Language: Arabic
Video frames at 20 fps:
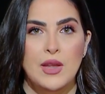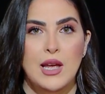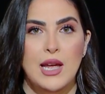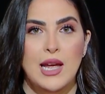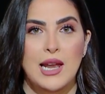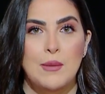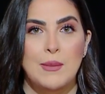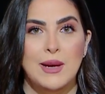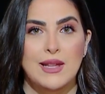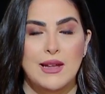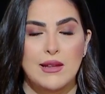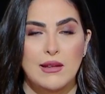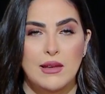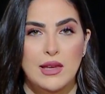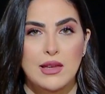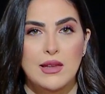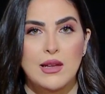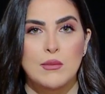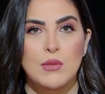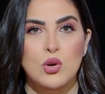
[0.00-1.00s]

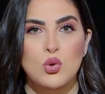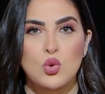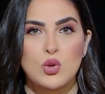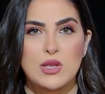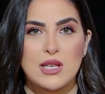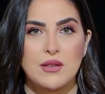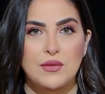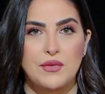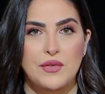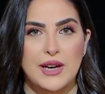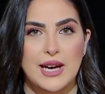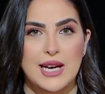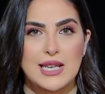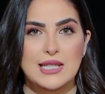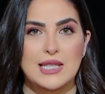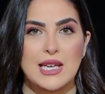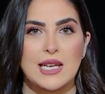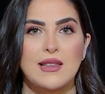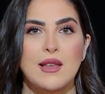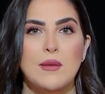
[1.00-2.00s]
المدنيين الموجودين في
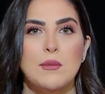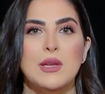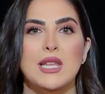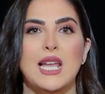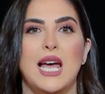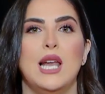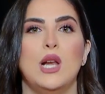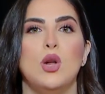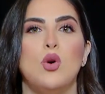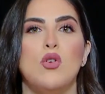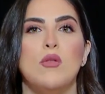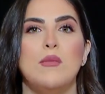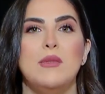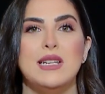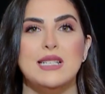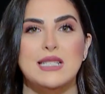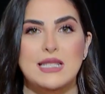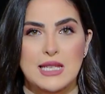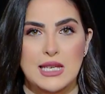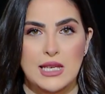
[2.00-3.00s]
غزة يتم نقلهم
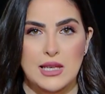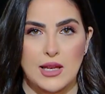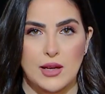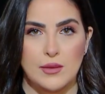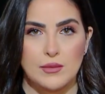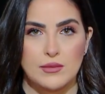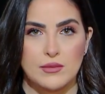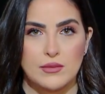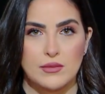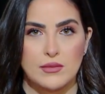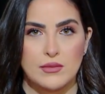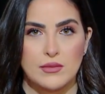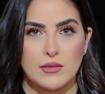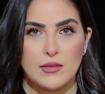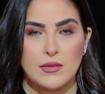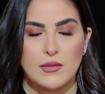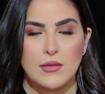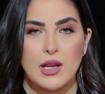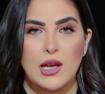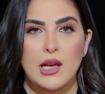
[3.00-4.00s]
لسينا
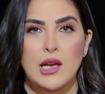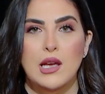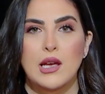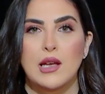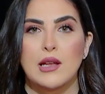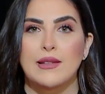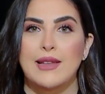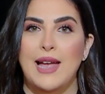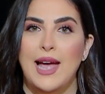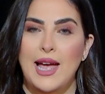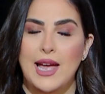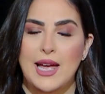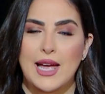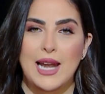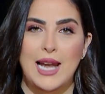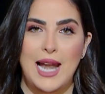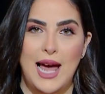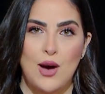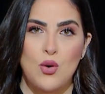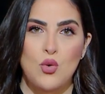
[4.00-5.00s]
ده
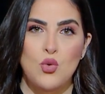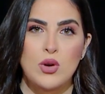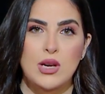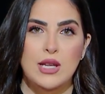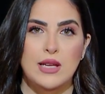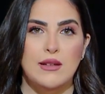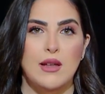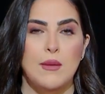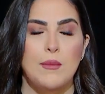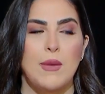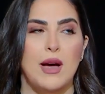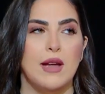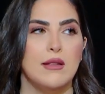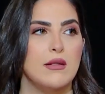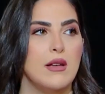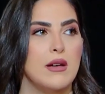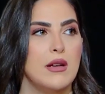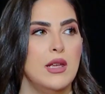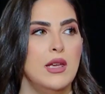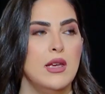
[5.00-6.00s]
الأول يتم عن
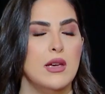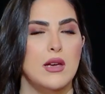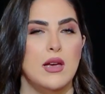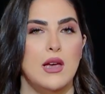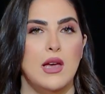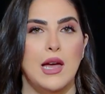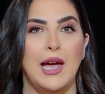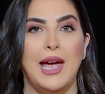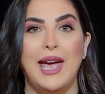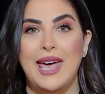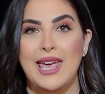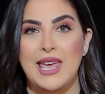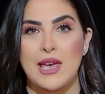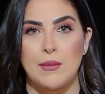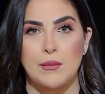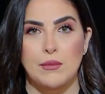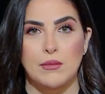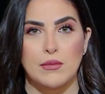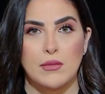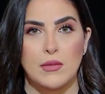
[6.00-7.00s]
طريق آه،
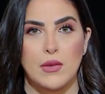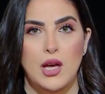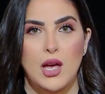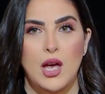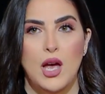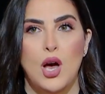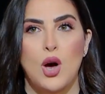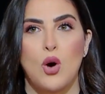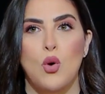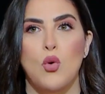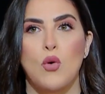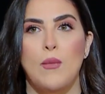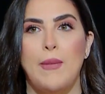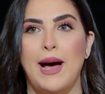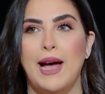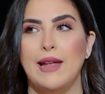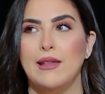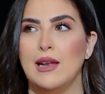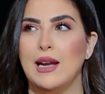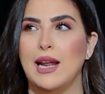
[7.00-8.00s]
خيم
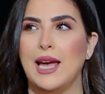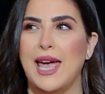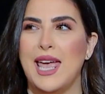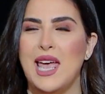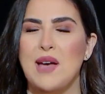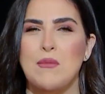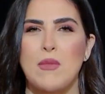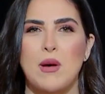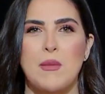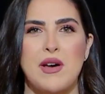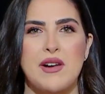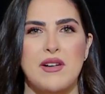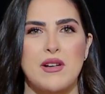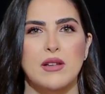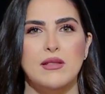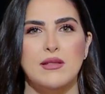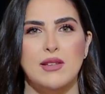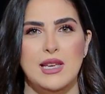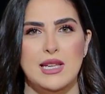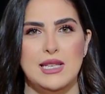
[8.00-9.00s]
وبعد الخيم
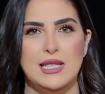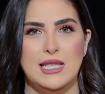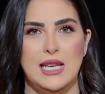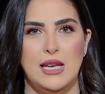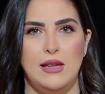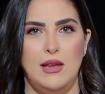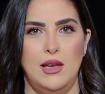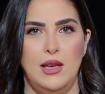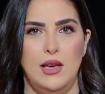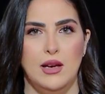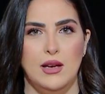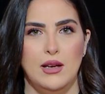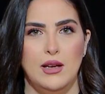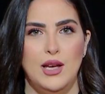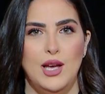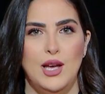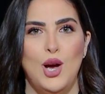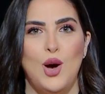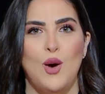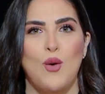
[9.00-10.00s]
ممرات انسانيه
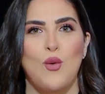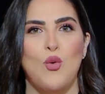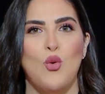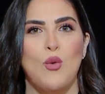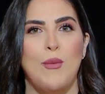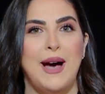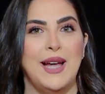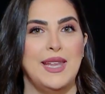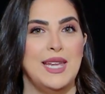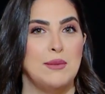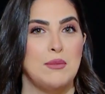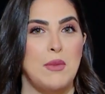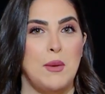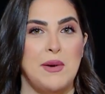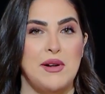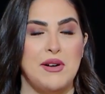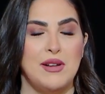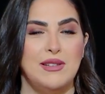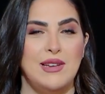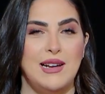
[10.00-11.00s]
وبعد
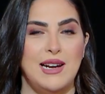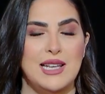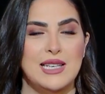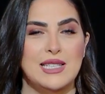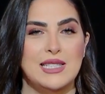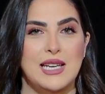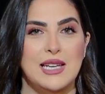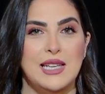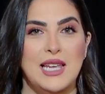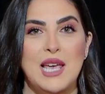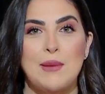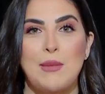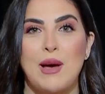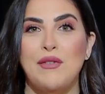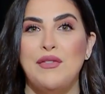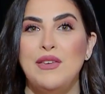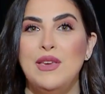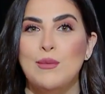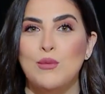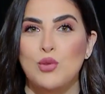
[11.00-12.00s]
الممرات الانسانيه يبقى
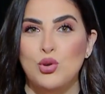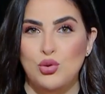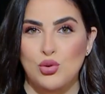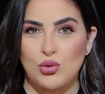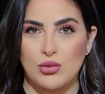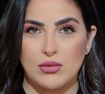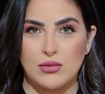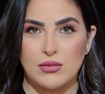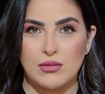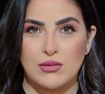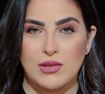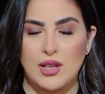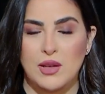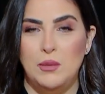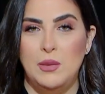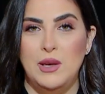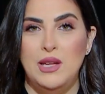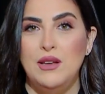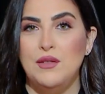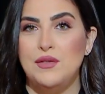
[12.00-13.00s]
في مدن
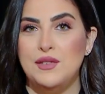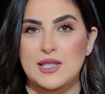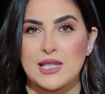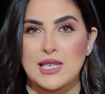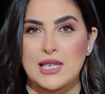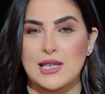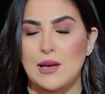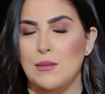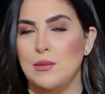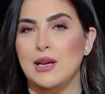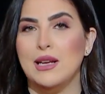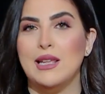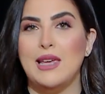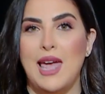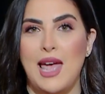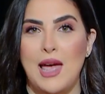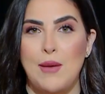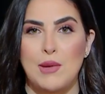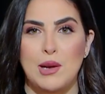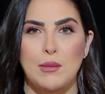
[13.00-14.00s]
تتبني في سينا
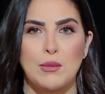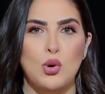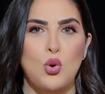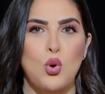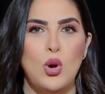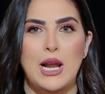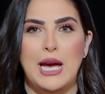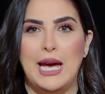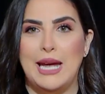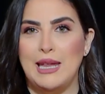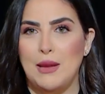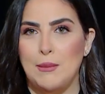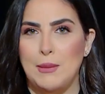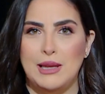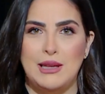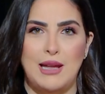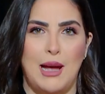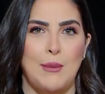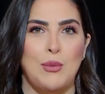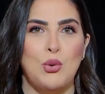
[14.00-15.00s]
بالكامل بكل
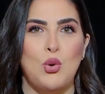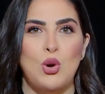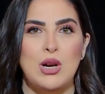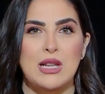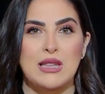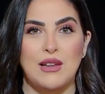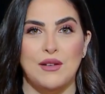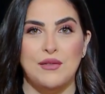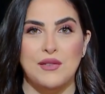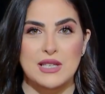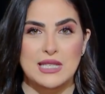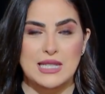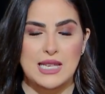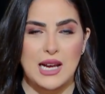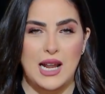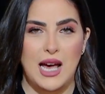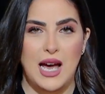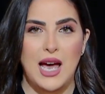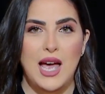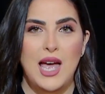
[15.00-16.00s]
خدماتها بكل
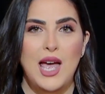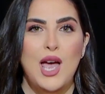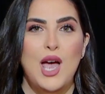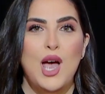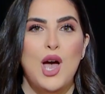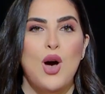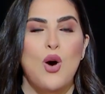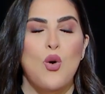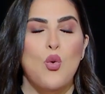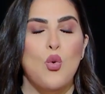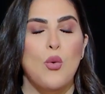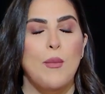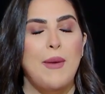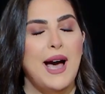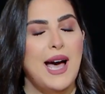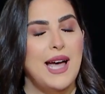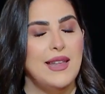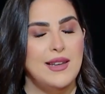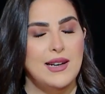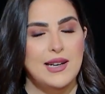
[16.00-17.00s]
تفاصيلها
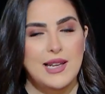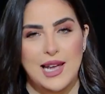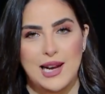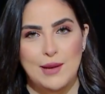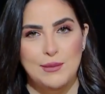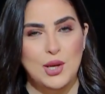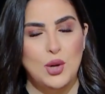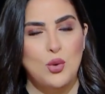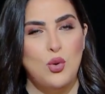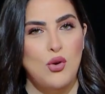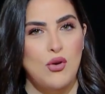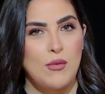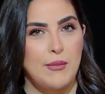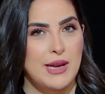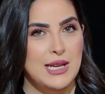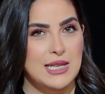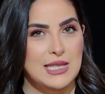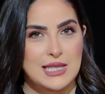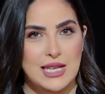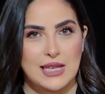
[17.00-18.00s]
وبعد الكلام ده كله ما
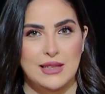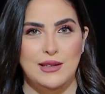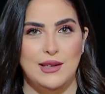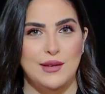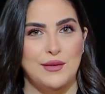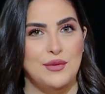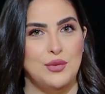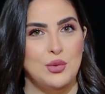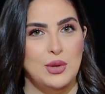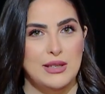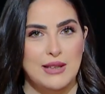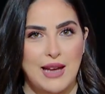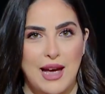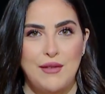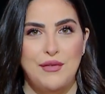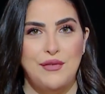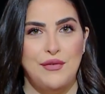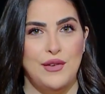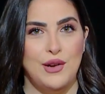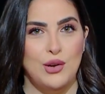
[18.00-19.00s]
يتستف
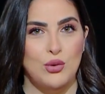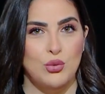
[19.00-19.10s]
ويتقفل